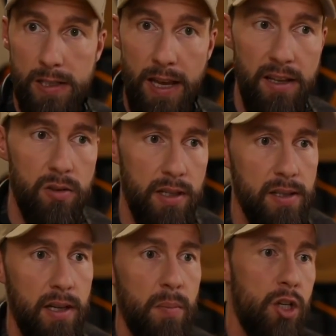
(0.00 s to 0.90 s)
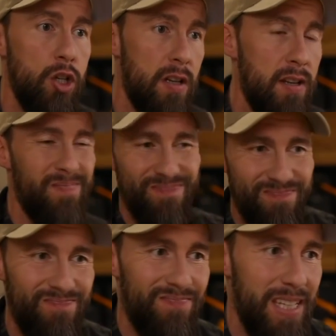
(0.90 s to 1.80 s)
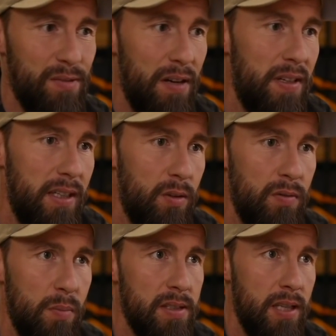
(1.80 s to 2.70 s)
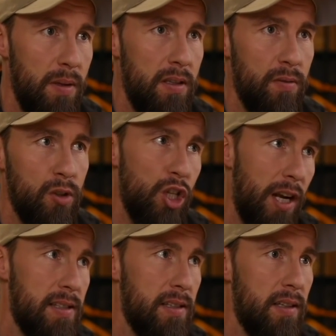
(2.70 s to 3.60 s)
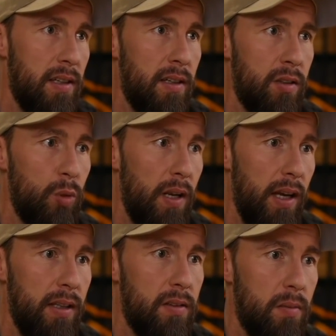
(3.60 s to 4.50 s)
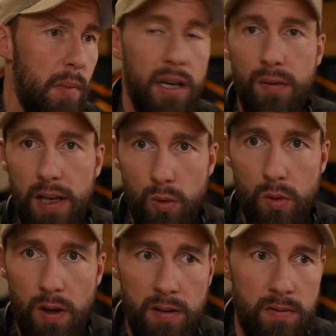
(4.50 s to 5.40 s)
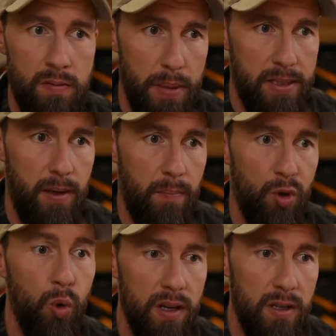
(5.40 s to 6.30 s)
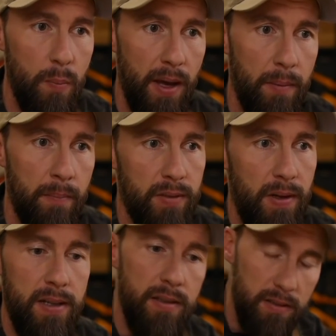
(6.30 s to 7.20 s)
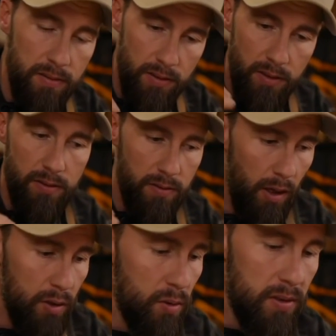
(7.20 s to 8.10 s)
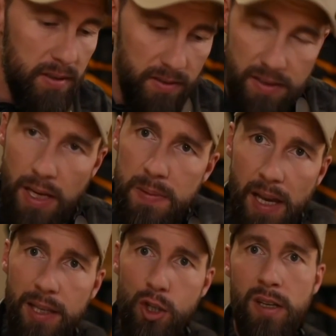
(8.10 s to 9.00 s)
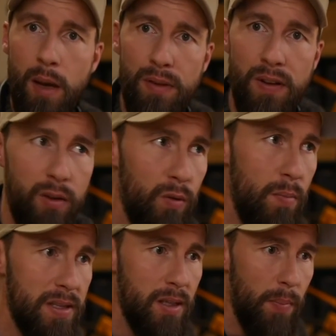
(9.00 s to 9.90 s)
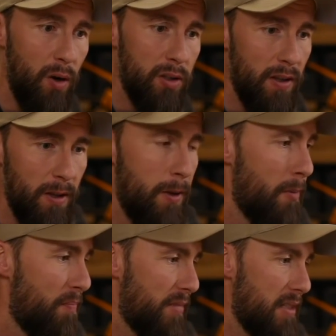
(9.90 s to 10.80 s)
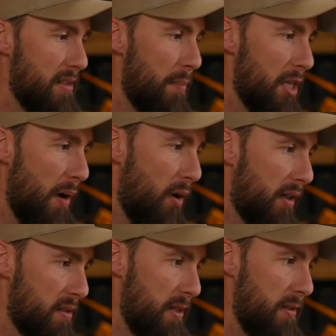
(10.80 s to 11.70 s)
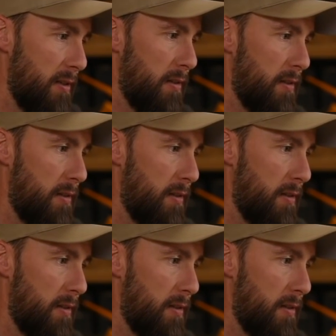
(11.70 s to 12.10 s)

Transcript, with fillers: lernt und dann sagt, Mensch, das war vielleicht irgendwie Mist, habe ich nicht gewusst, scheiße, tut mir leid, mache ich vielleicht irgendwann besser oder nicht mehr. Weil ne, auch so das sich selbst eingestehen, da habe ich vielleicht irgendwie Mist gebaut, das ist ja manchmal auch ganz wichtig.